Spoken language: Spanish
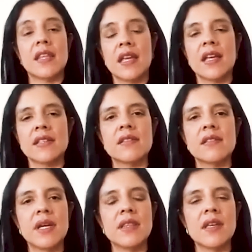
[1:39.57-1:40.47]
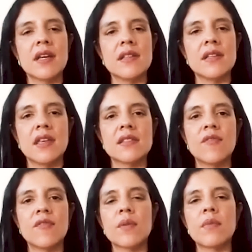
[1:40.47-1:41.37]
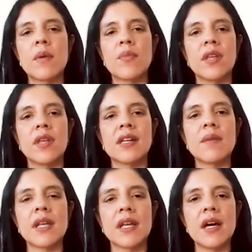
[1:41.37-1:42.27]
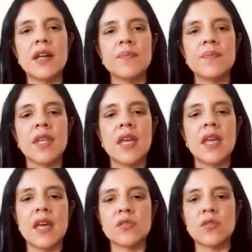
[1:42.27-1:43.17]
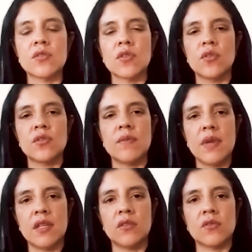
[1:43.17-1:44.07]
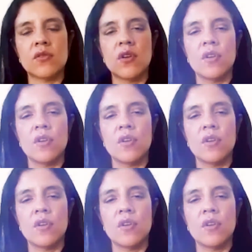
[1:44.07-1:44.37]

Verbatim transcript: en estas temáticas y de esta forma poder replicar estos conocimientos.